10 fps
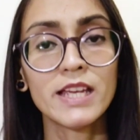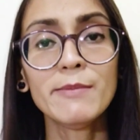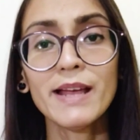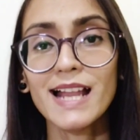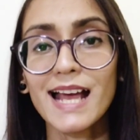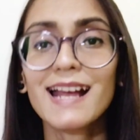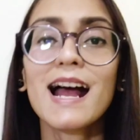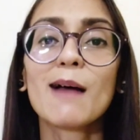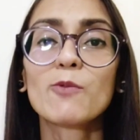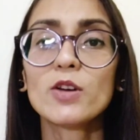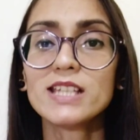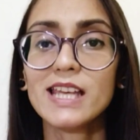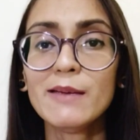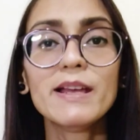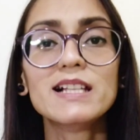ईमेल आएगा आपको इस
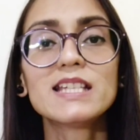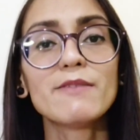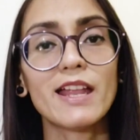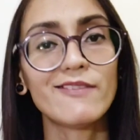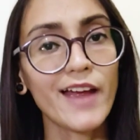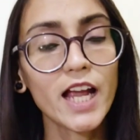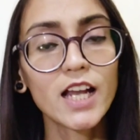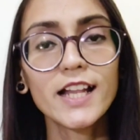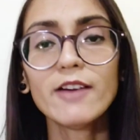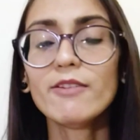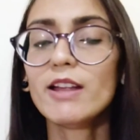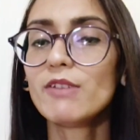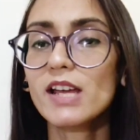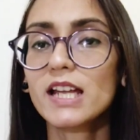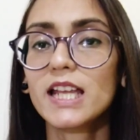ईमेल से वेरीफाई कर लेना
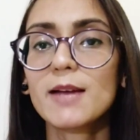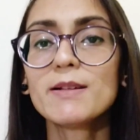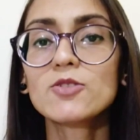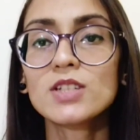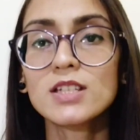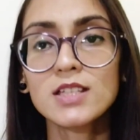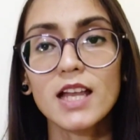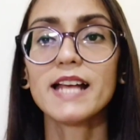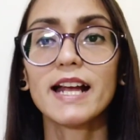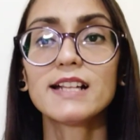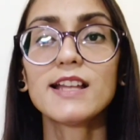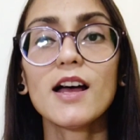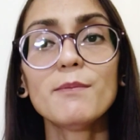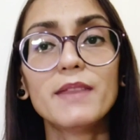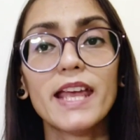वेरीफाई करने के बाद कुछ इस आएगा तो
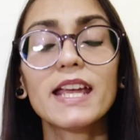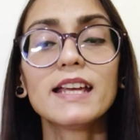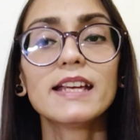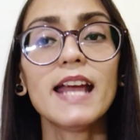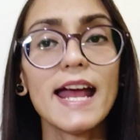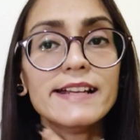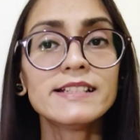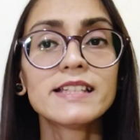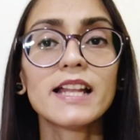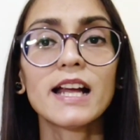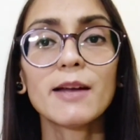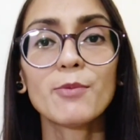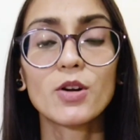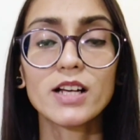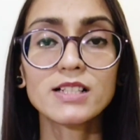आप देखेंगे इस तरह के
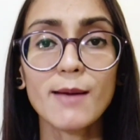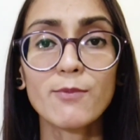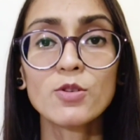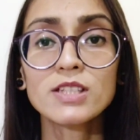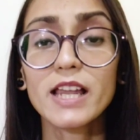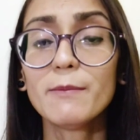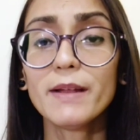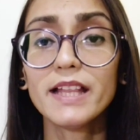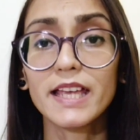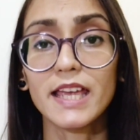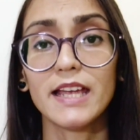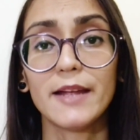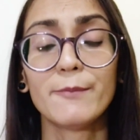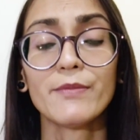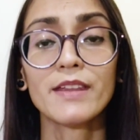प्रोडक्ट्स आपको स्क्रीन पे
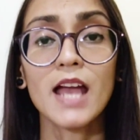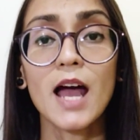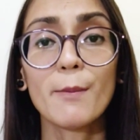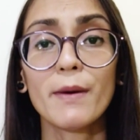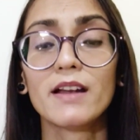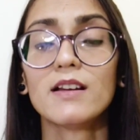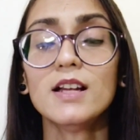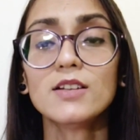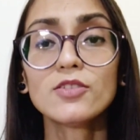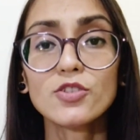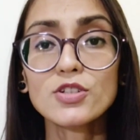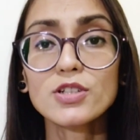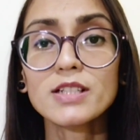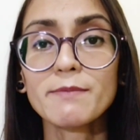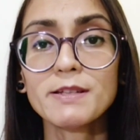दिखेंगे यहाँ पर तो
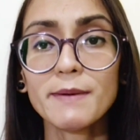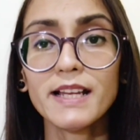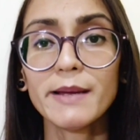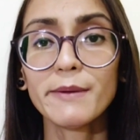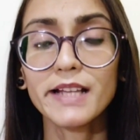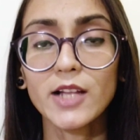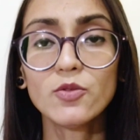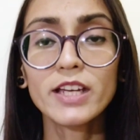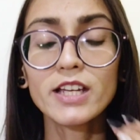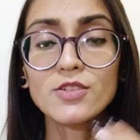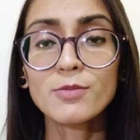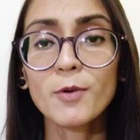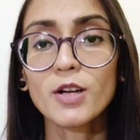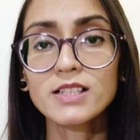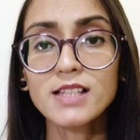दोस्तों सबसे पहले ये बता दू की ये जो
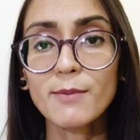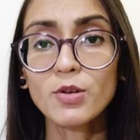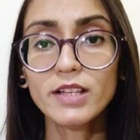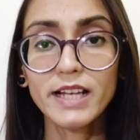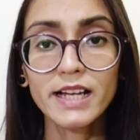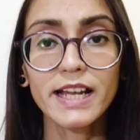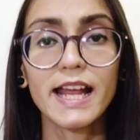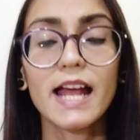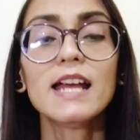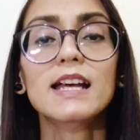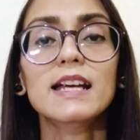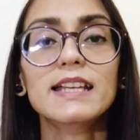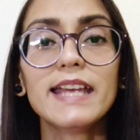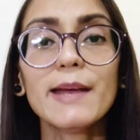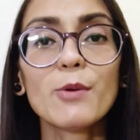प्रोडक्ट्स आपको दिख रहे हैं
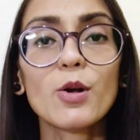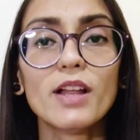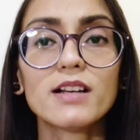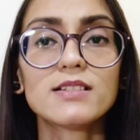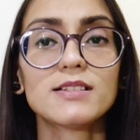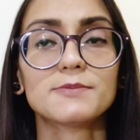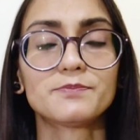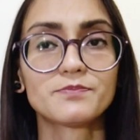ये प्रोडक्ट्स